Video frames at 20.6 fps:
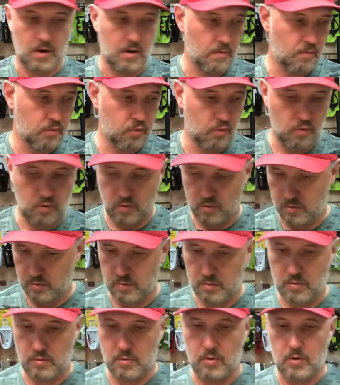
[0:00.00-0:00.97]
По,
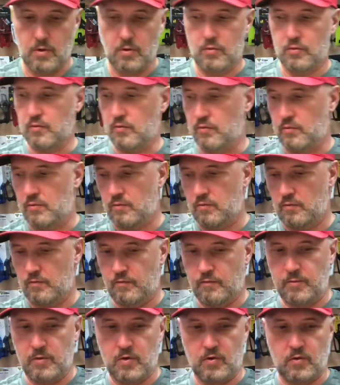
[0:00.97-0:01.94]
ну,
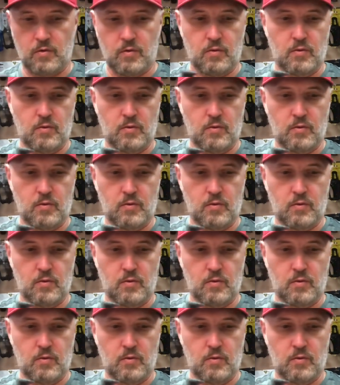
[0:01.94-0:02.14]
в меру